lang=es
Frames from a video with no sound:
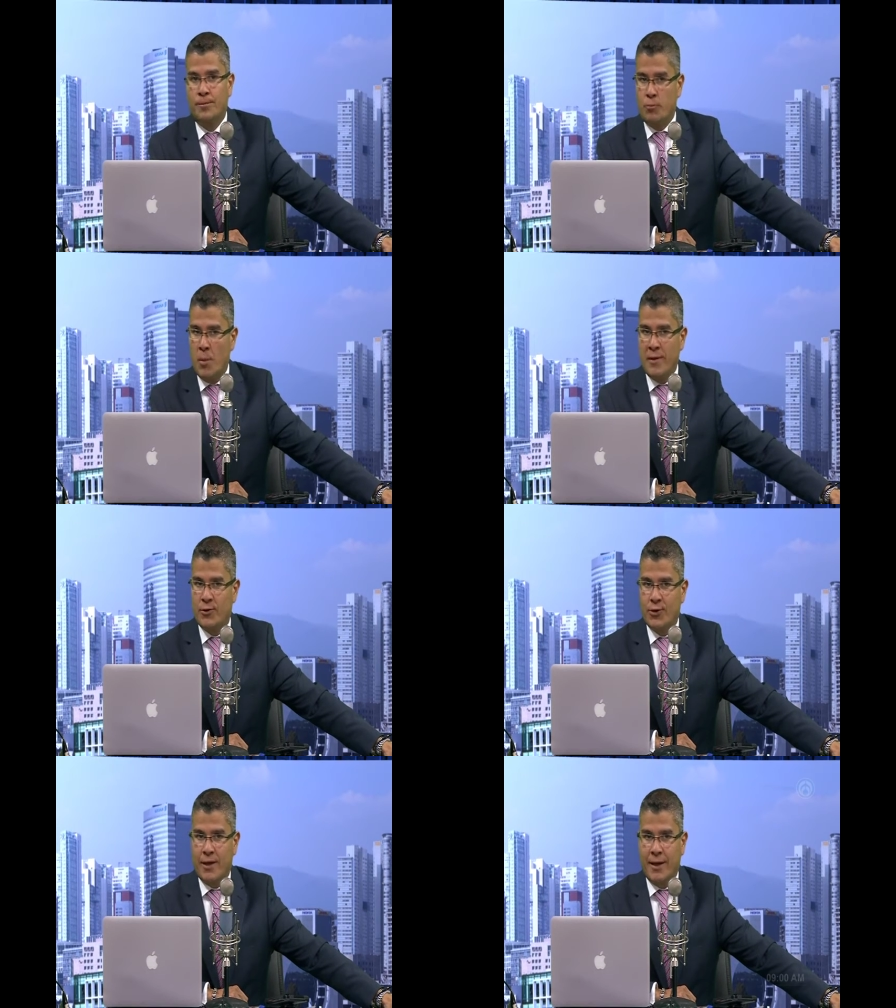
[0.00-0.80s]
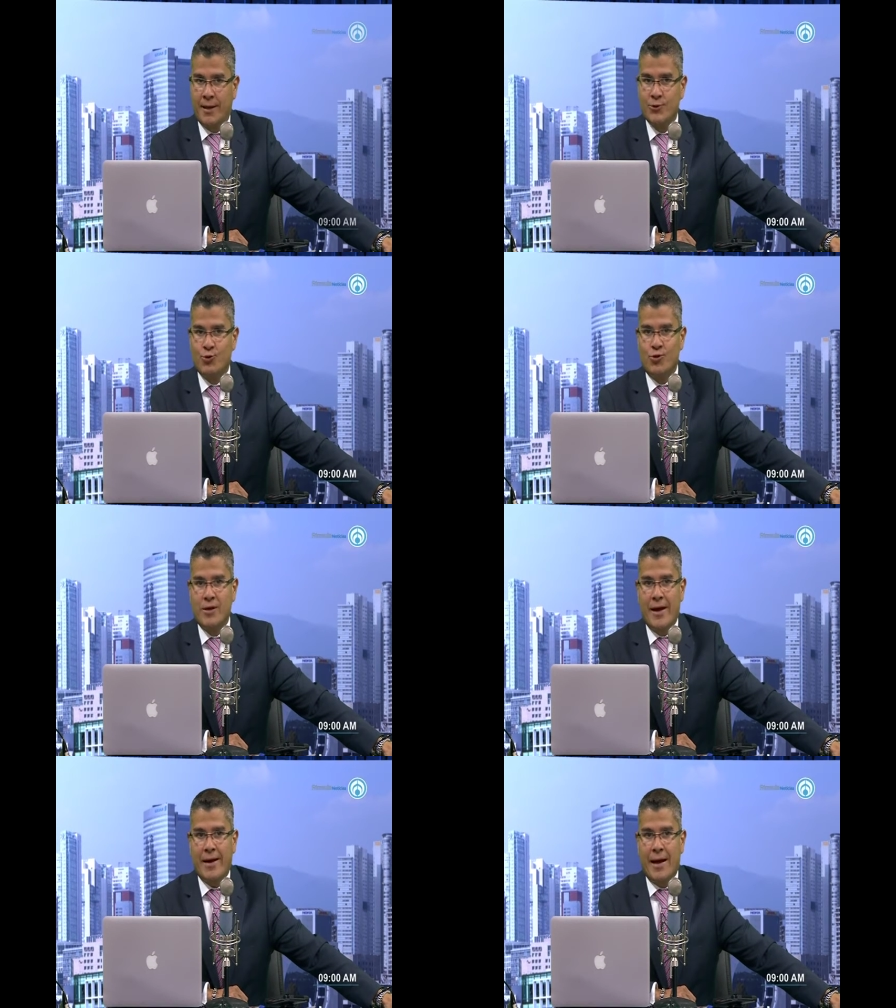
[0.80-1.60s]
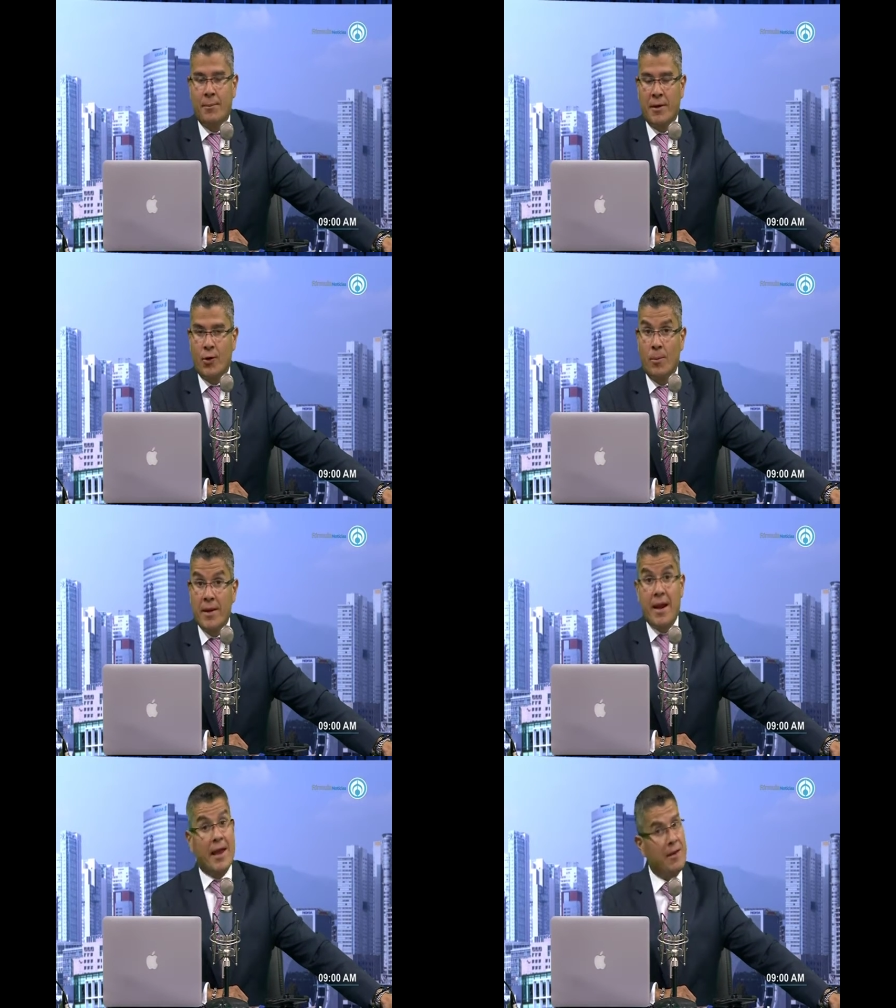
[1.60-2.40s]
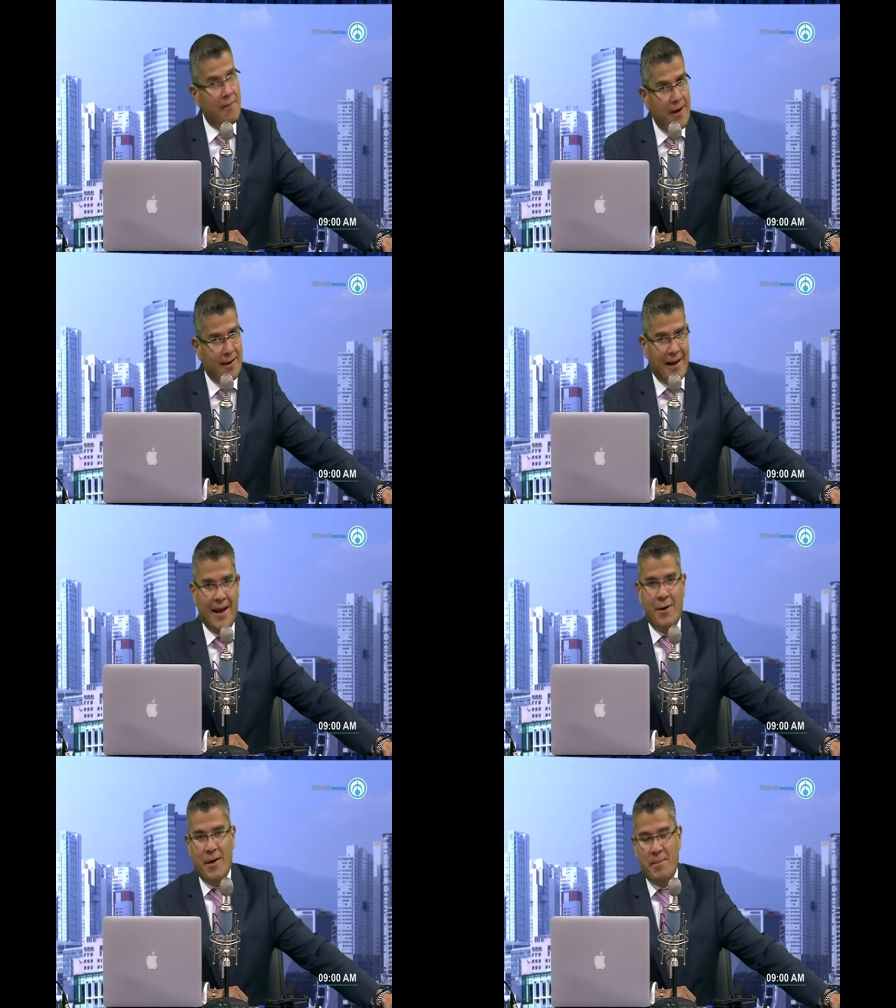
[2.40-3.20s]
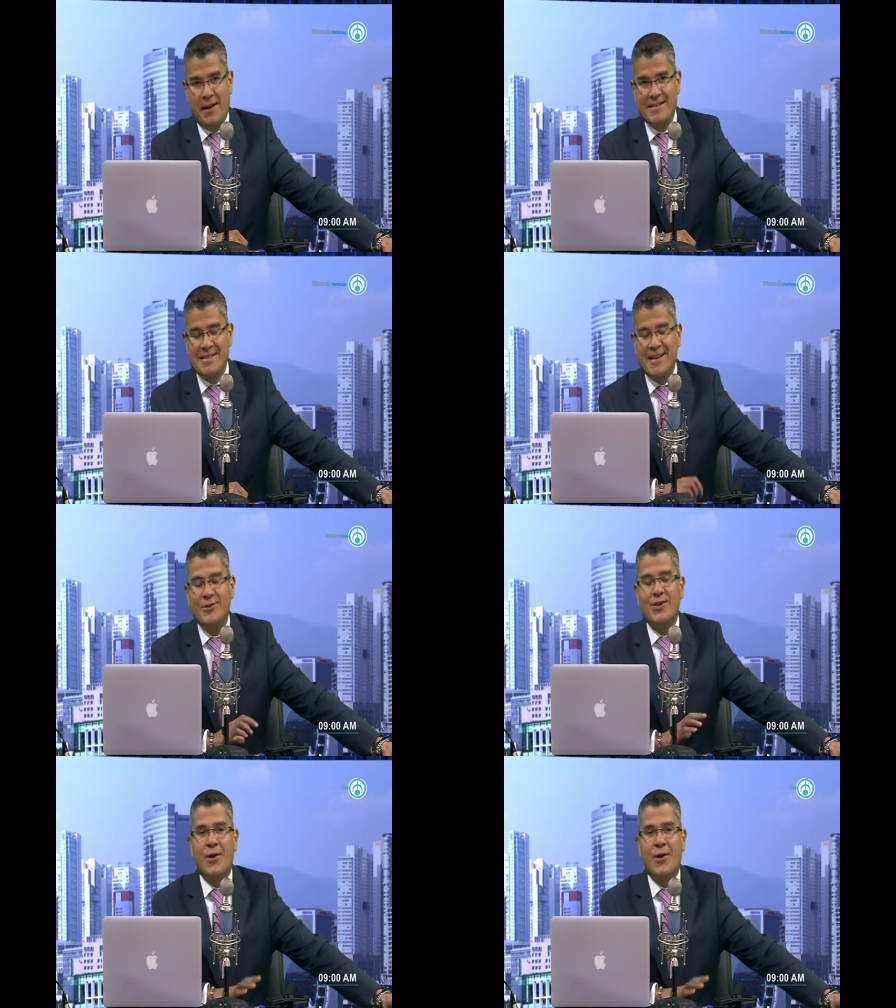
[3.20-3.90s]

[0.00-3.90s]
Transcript: Momento de escuchar a mi compañera y ver a Laura Pérez Cisneros,